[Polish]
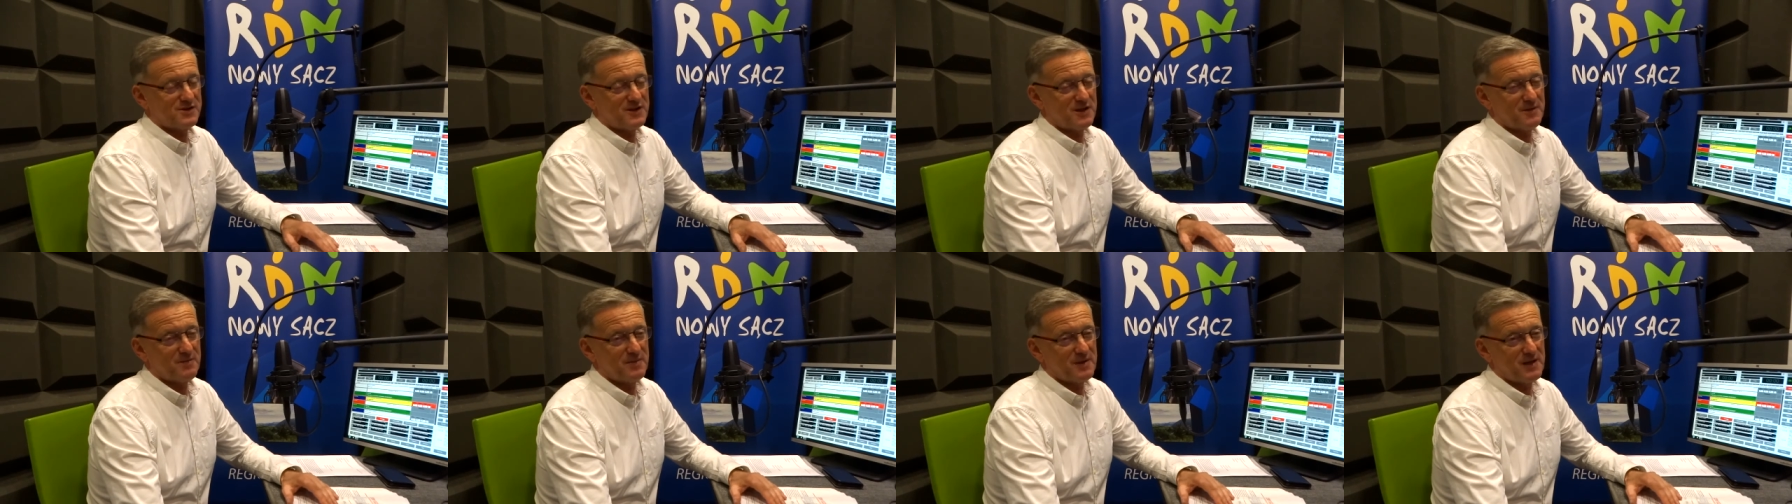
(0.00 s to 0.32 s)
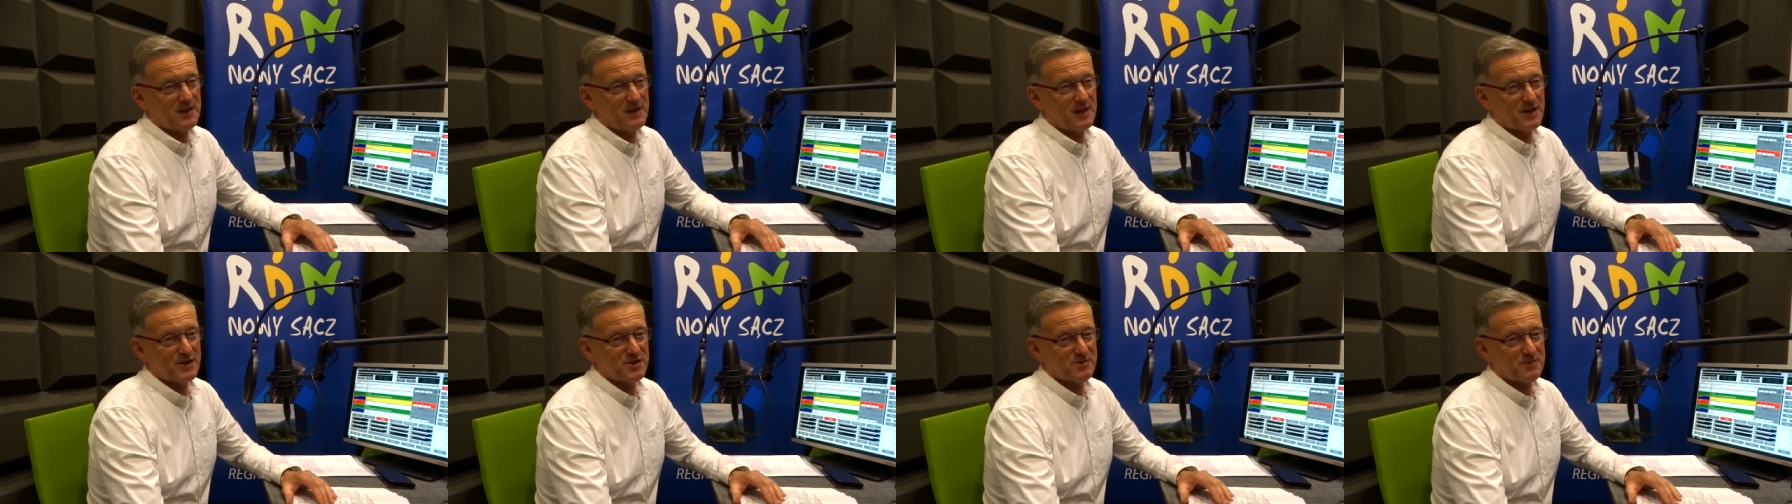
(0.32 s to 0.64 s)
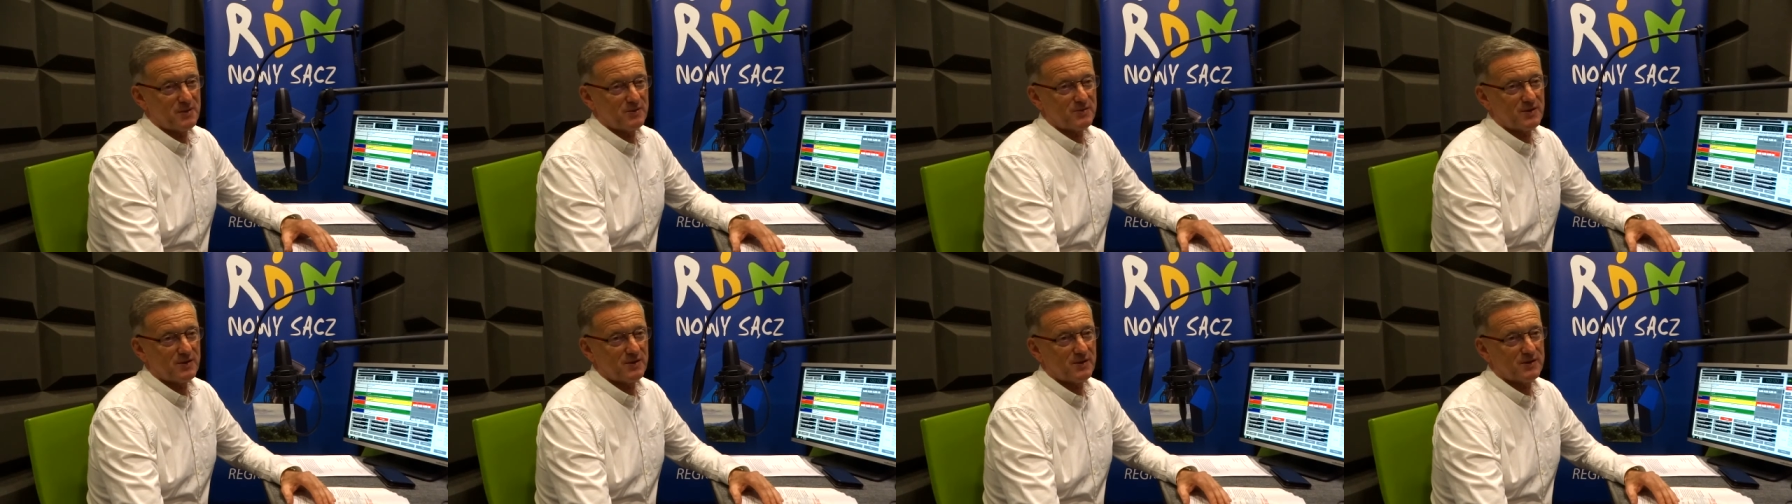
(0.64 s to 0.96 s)
nikt by ich nie
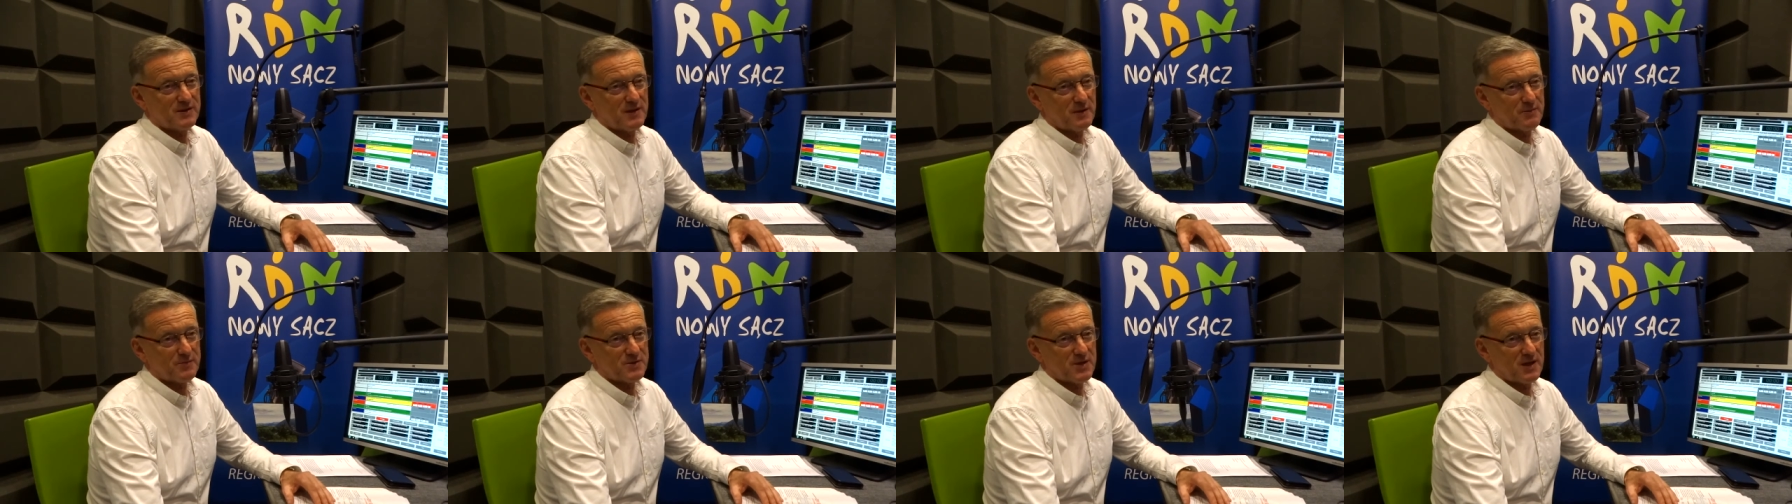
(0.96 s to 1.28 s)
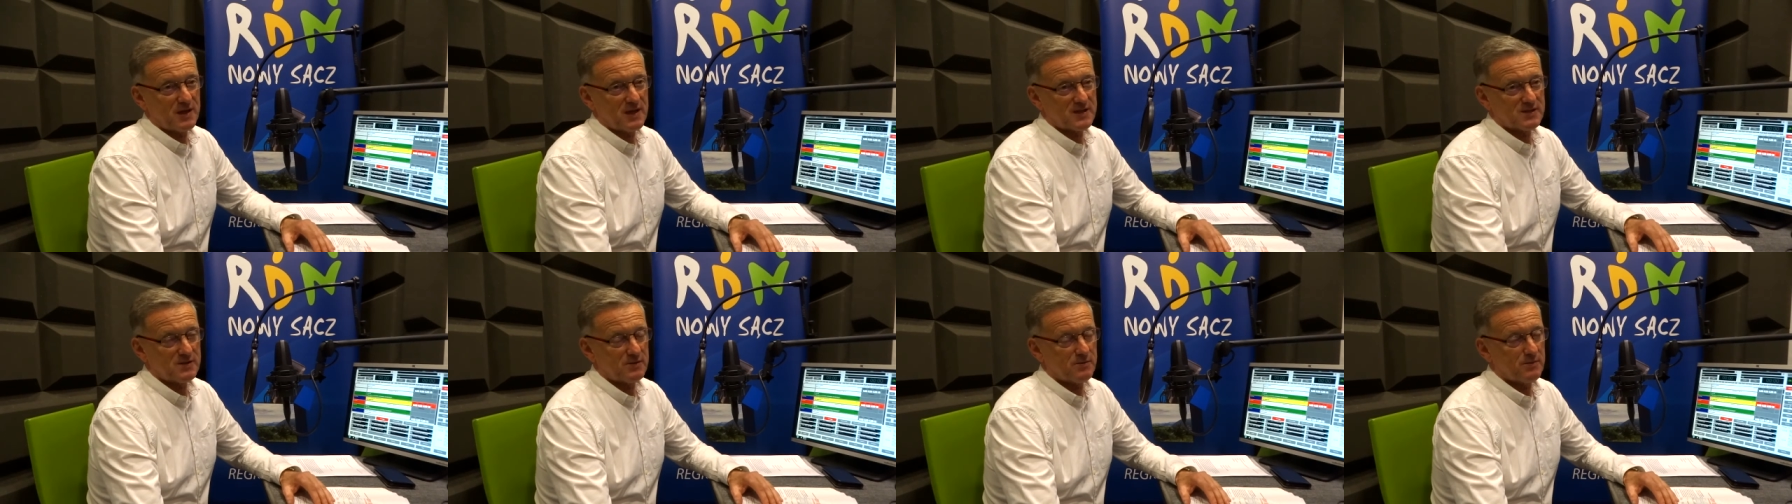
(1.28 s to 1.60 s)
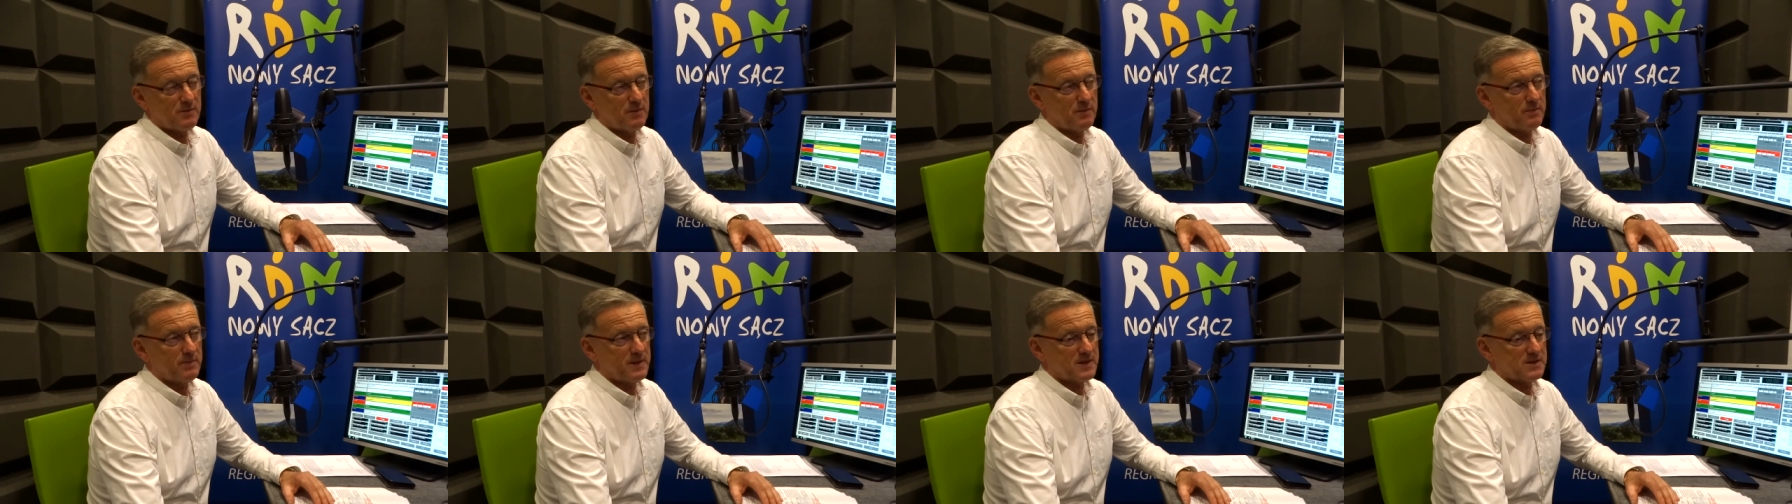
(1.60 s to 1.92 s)
trzymał, tylko da przekazał
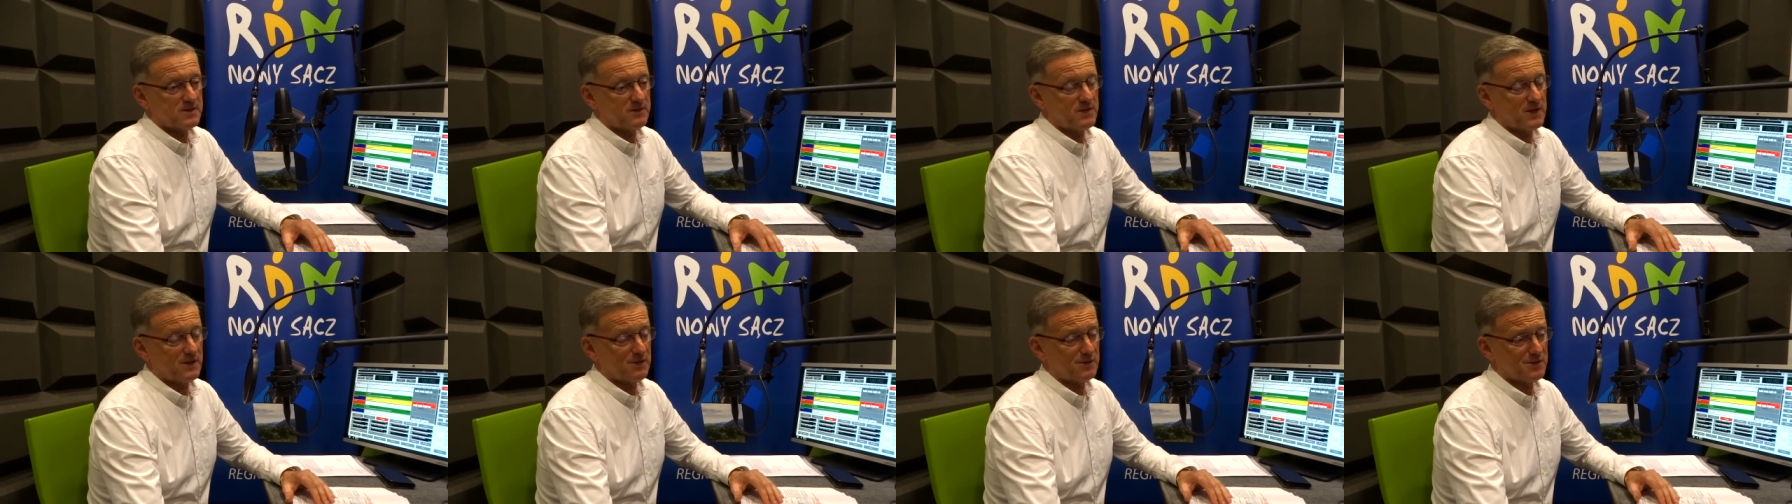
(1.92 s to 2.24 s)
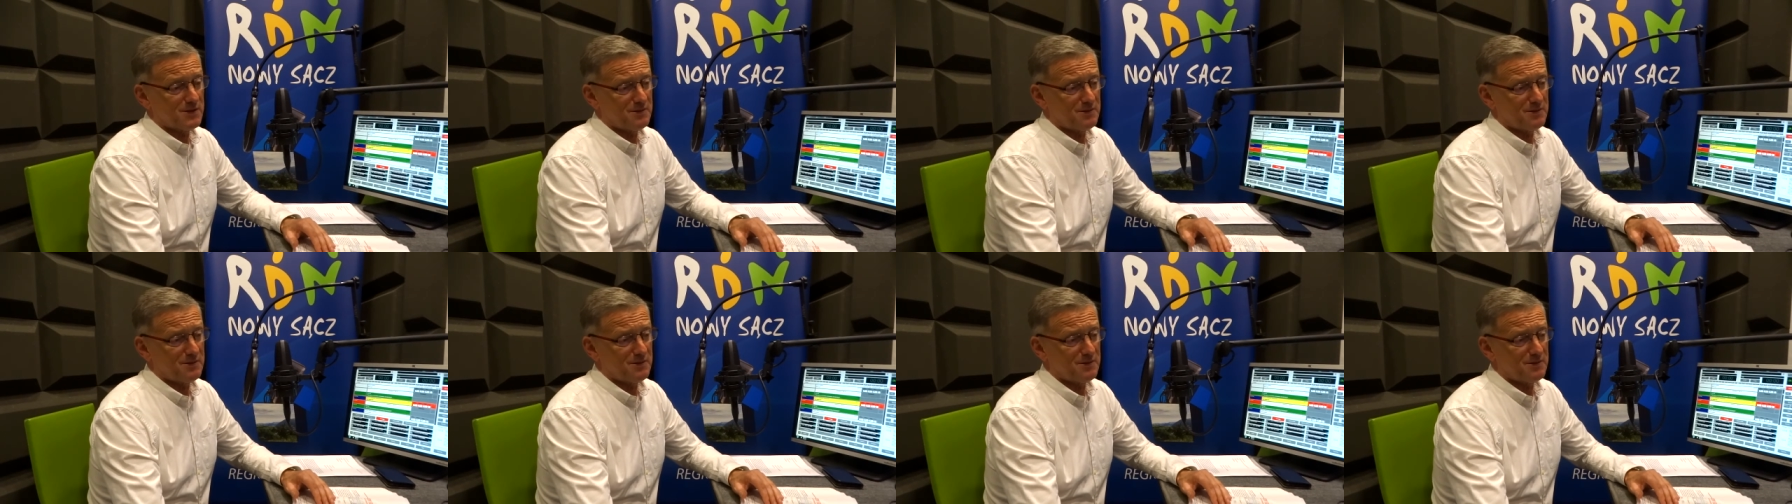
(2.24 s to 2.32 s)
pracownikom.